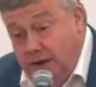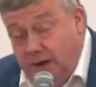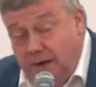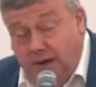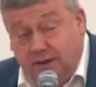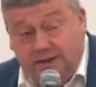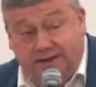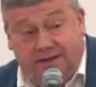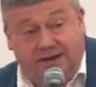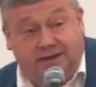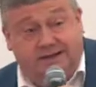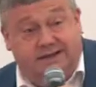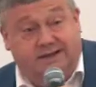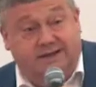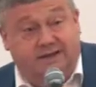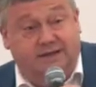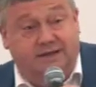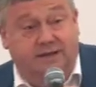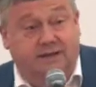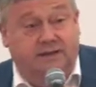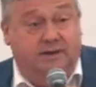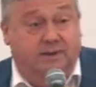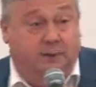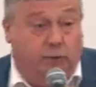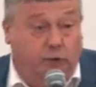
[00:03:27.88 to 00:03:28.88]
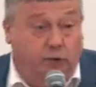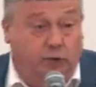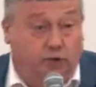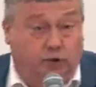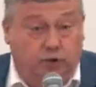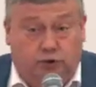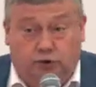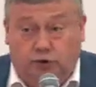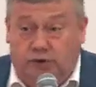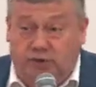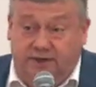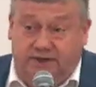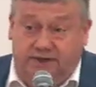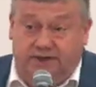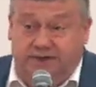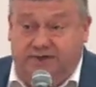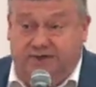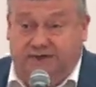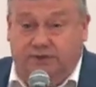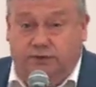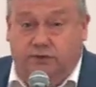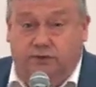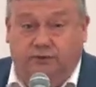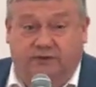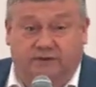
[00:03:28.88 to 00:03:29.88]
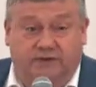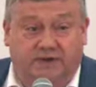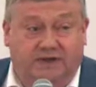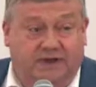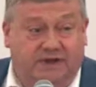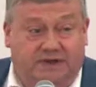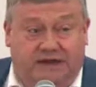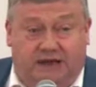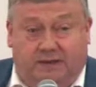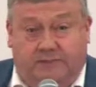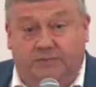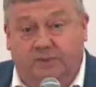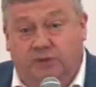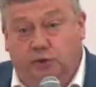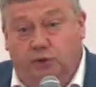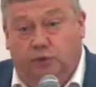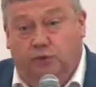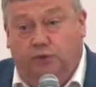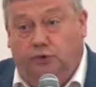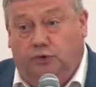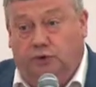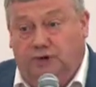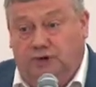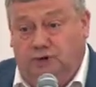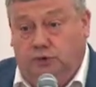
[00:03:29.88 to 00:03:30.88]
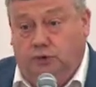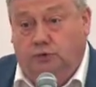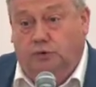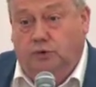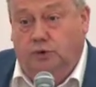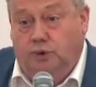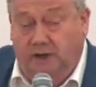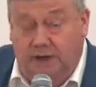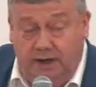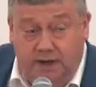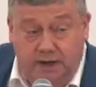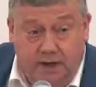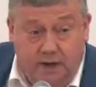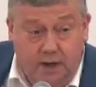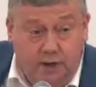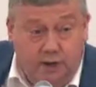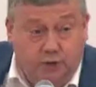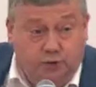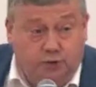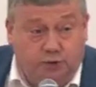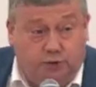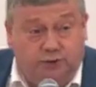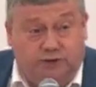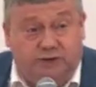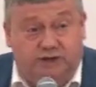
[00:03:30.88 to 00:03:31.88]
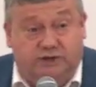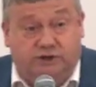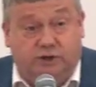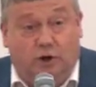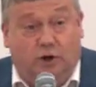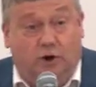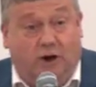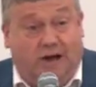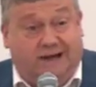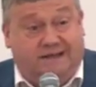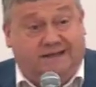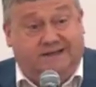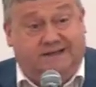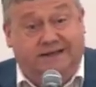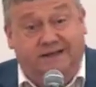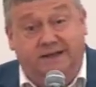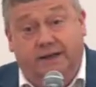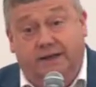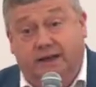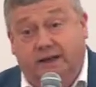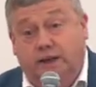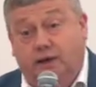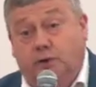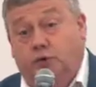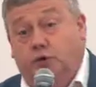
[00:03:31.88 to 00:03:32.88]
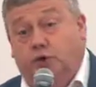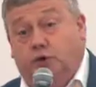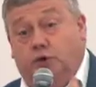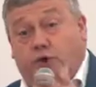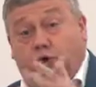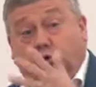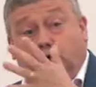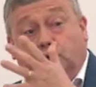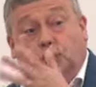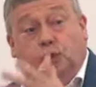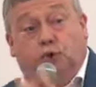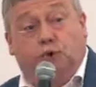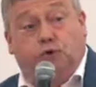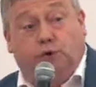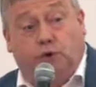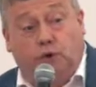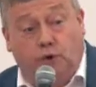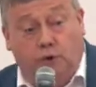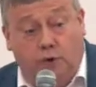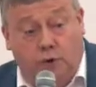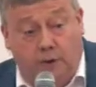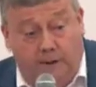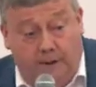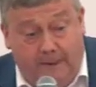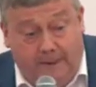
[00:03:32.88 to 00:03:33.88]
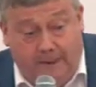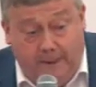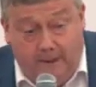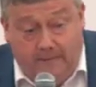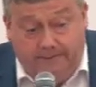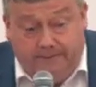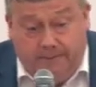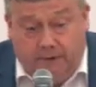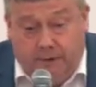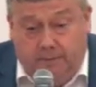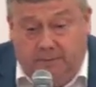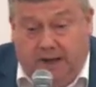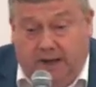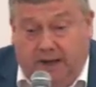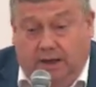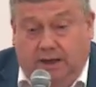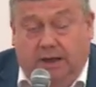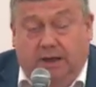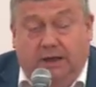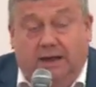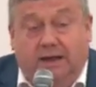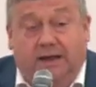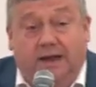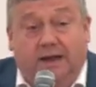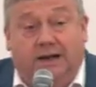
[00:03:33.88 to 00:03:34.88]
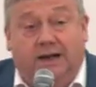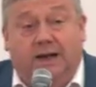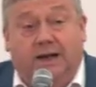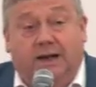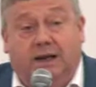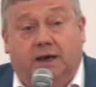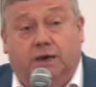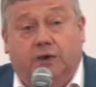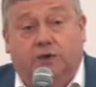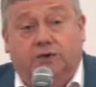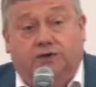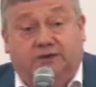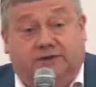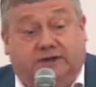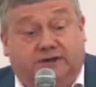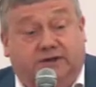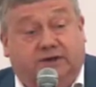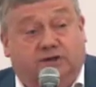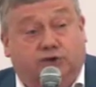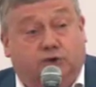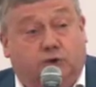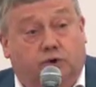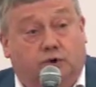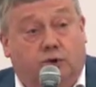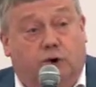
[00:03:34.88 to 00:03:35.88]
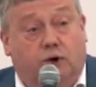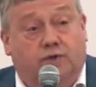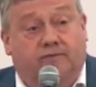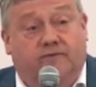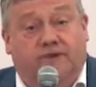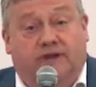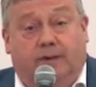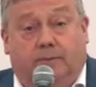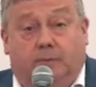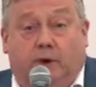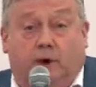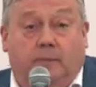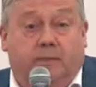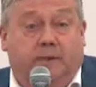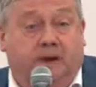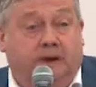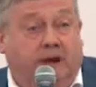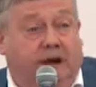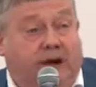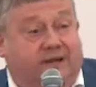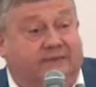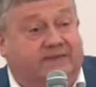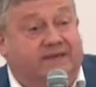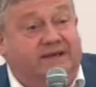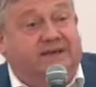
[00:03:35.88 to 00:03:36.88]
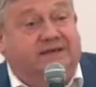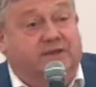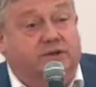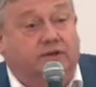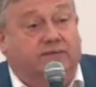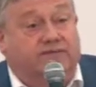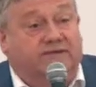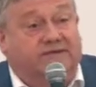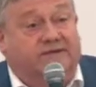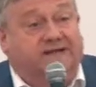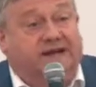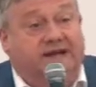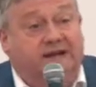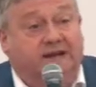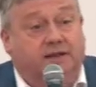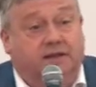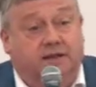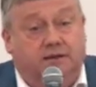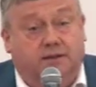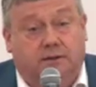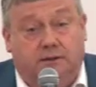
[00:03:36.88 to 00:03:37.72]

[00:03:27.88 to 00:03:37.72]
décident, des producteurs de lait décident de vider 4 millions de litres de lait sur des champs à au cœur du Condro. Bah, il est clair que c'était choquant évidemment, mais à 19 cents